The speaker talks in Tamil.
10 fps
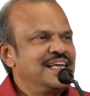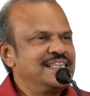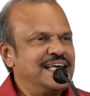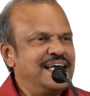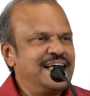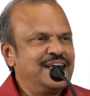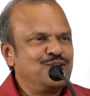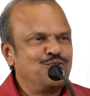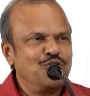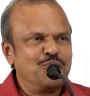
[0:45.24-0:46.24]
இந்த
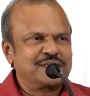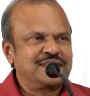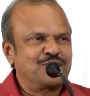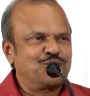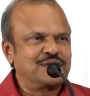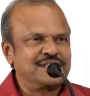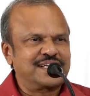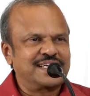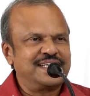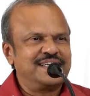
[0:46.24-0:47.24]
நூல் விமர்சன
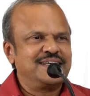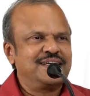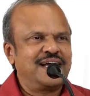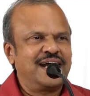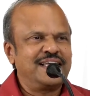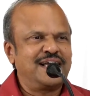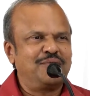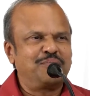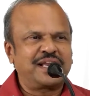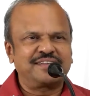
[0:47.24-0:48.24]
கூட்டத்திற்கு ஐயா
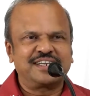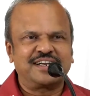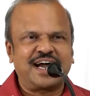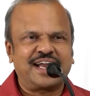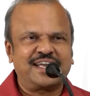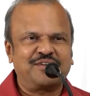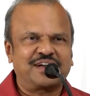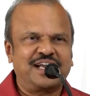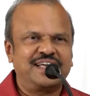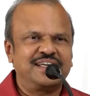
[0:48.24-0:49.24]
பேராசிரியர் நாகநாதன்
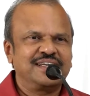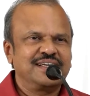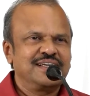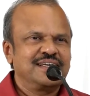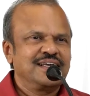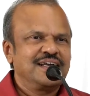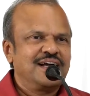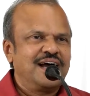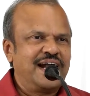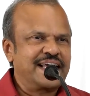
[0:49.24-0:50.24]
அவர்களை
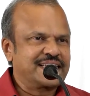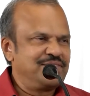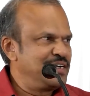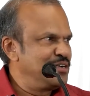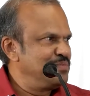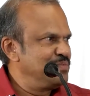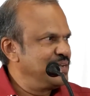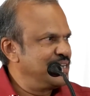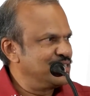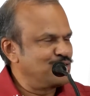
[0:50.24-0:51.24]
அழைக்க வேண்டும்
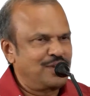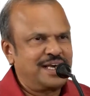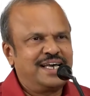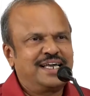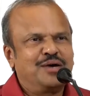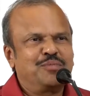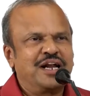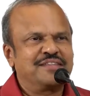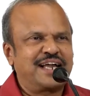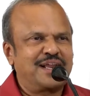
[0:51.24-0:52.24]
என்று சொன்ன நம்முடைய
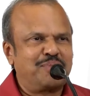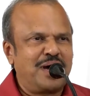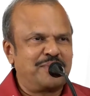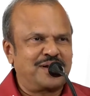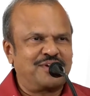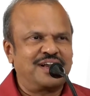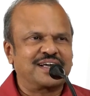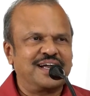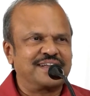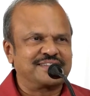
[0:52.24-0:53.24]
எழுத்தாளர் பாமன்
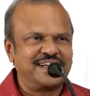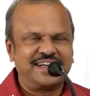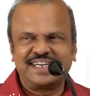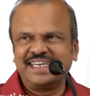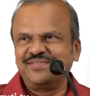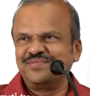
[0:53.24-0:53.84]
அவர்களுக்கு அடுத்த நன்றி